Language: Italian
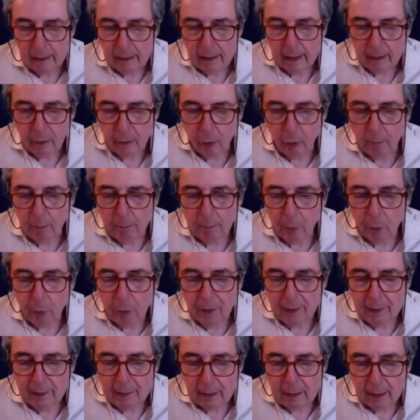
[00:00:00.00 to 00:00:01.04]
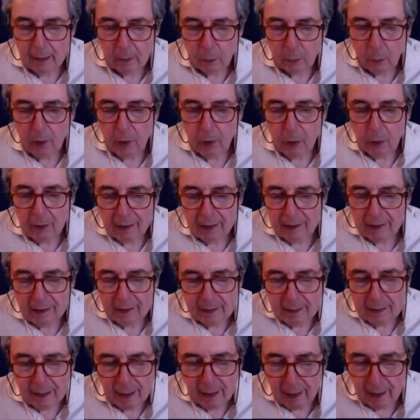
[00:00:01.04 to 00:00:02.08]
la componente, quello che gli
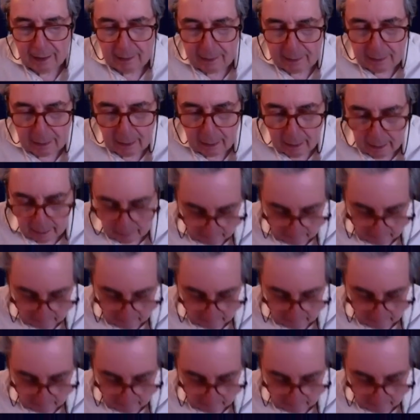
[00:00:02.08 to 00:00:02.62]
interessa,